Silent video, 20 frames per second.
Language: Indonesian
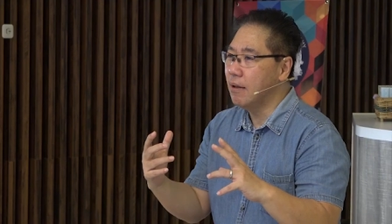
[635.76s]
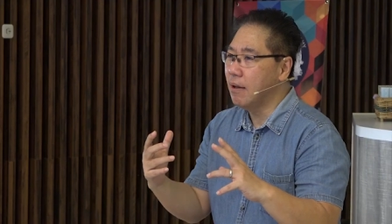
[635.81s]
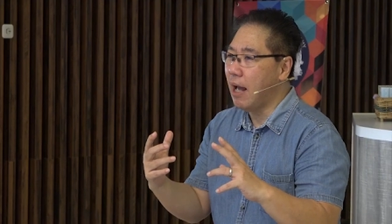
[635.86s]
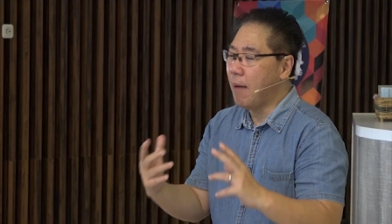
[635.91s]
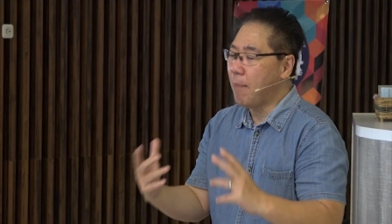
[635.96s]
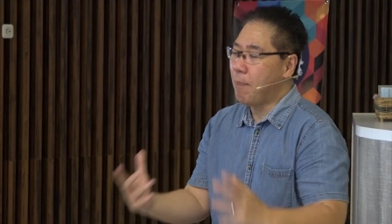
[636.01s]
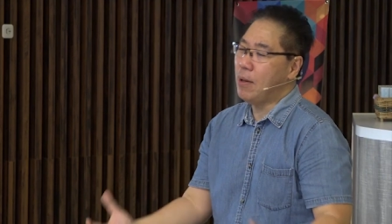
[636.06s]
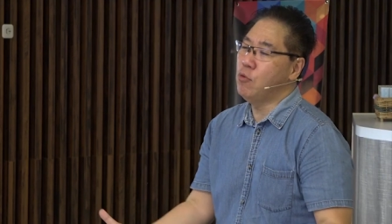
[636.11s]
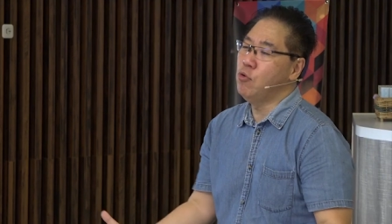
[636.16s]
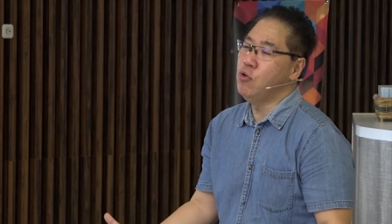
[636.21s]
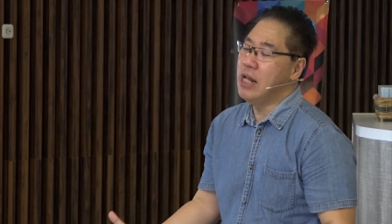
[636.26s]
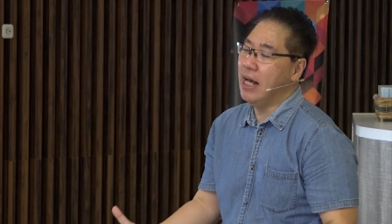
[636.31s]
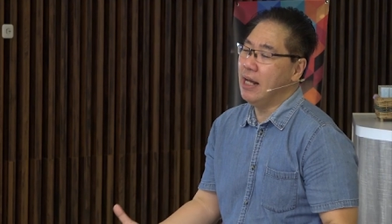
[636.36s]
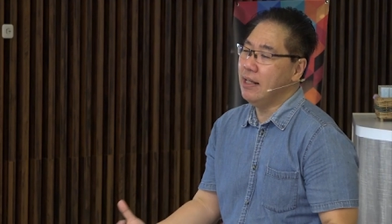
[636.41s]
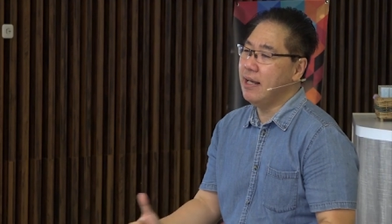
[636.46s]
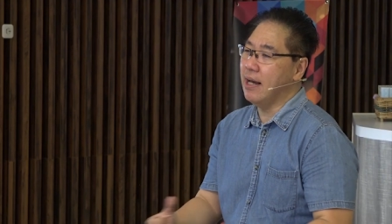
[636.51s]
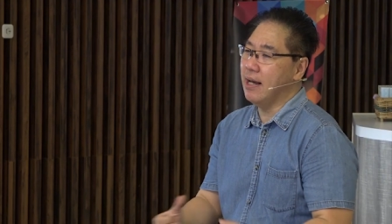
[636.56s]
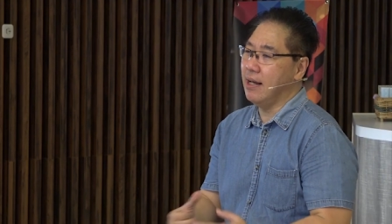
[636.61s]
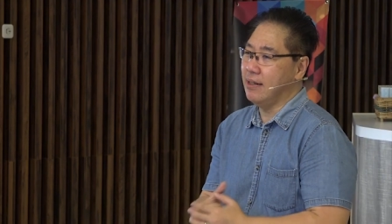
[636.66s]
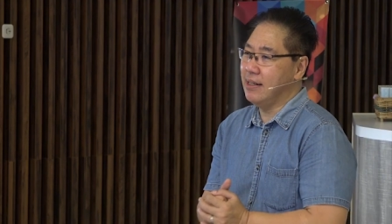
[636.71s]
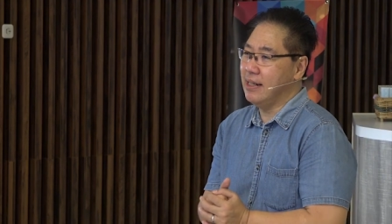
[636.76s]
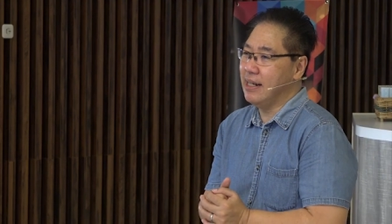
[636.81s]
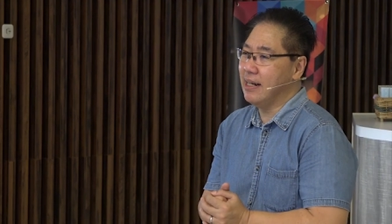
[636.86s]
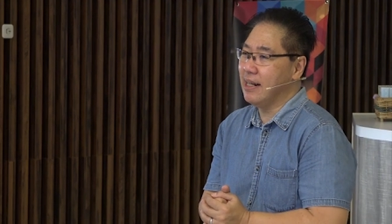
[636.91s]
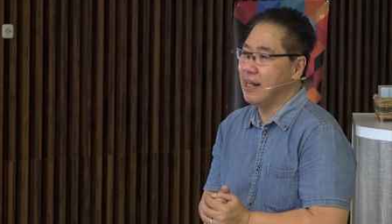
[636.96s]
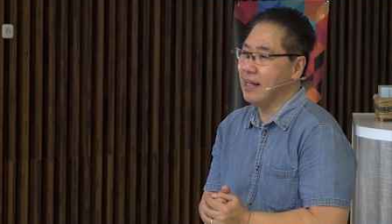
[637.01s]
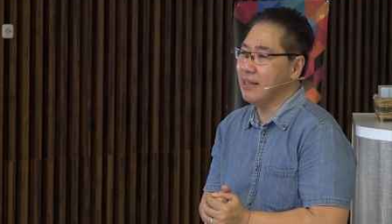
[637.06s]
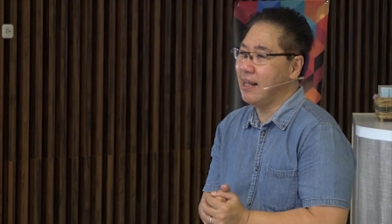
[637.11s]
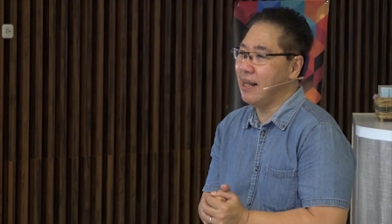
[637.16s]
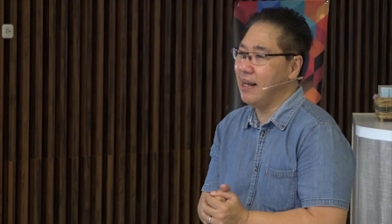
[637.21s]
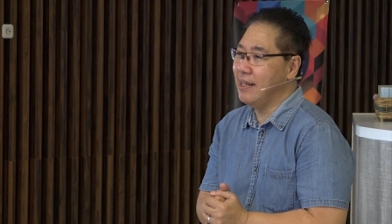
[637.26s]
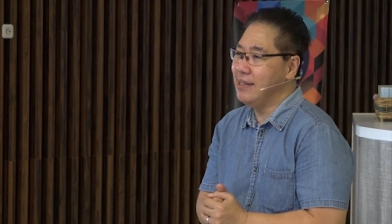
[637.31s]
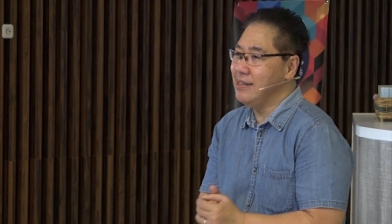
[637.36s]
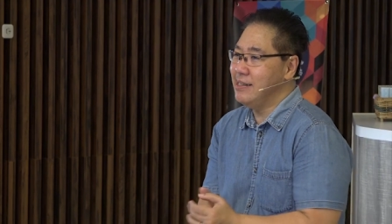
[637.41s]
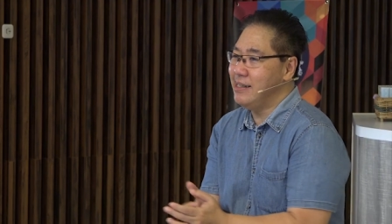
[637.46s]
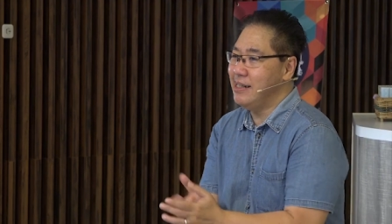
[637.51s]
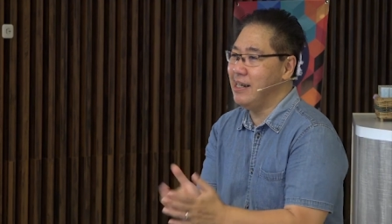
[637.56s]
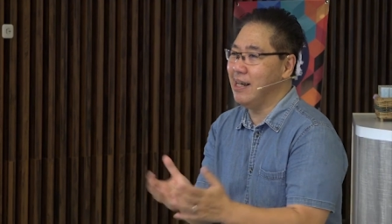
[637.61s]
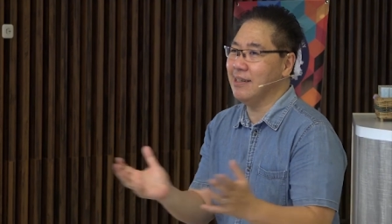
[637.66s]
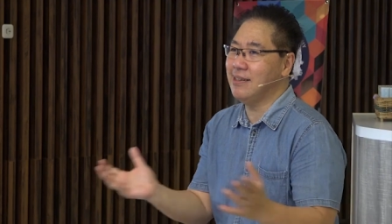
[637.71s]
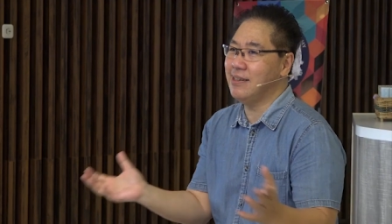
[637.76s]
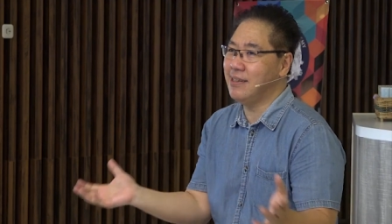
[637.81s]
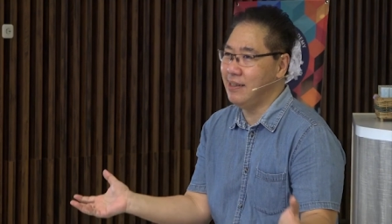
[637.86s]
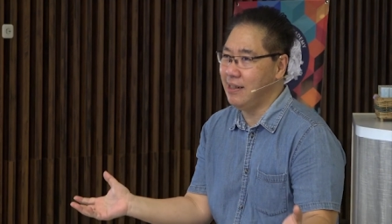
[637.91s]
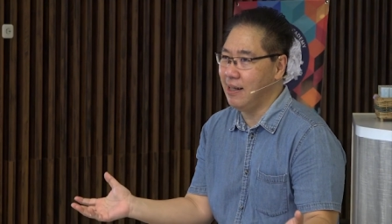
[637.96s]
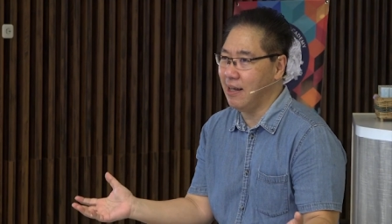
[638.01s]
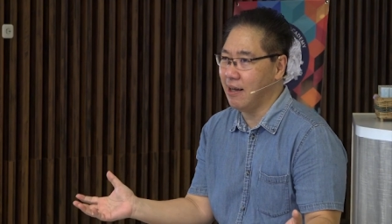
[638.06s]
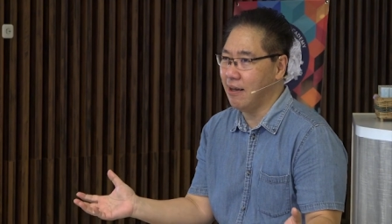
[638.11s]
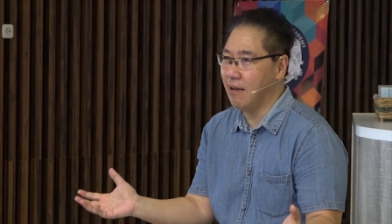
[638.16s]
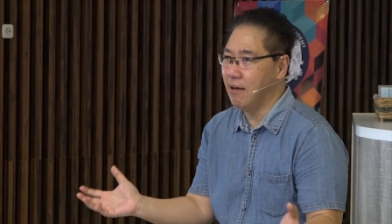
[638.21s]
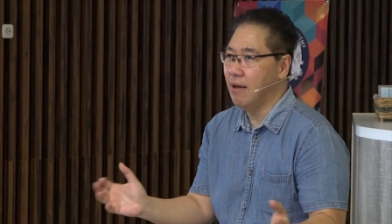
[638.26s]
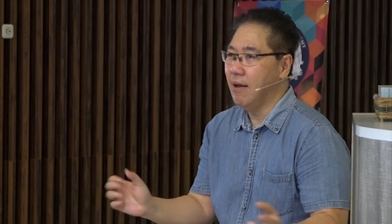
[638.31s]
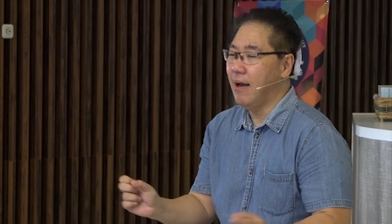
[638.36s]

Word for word: apa gunanya dengan kata lain sia-sia